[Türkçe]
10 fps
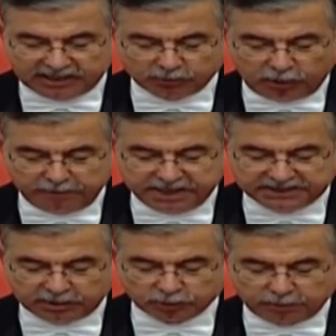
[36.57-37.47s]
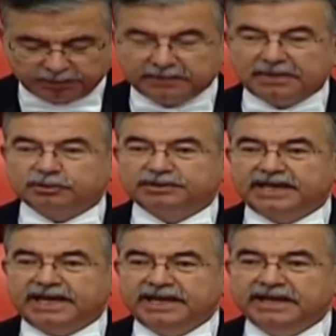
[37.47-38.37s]
saat 15'te toplanmak
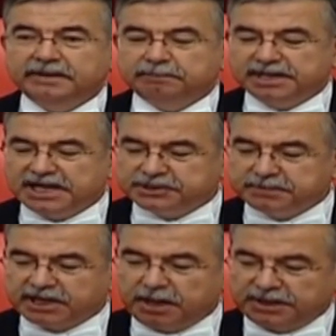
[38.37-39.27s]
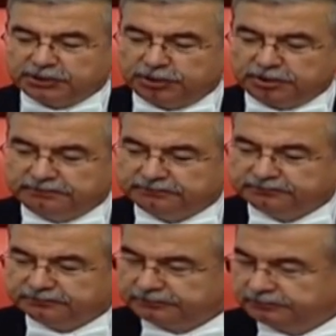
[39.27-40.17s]
üzere bileşimi
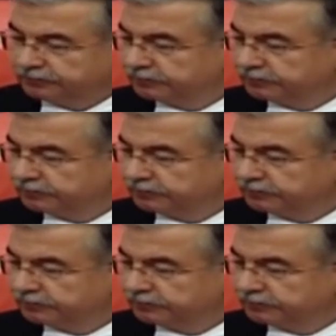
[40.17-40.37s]
kapatıyorum.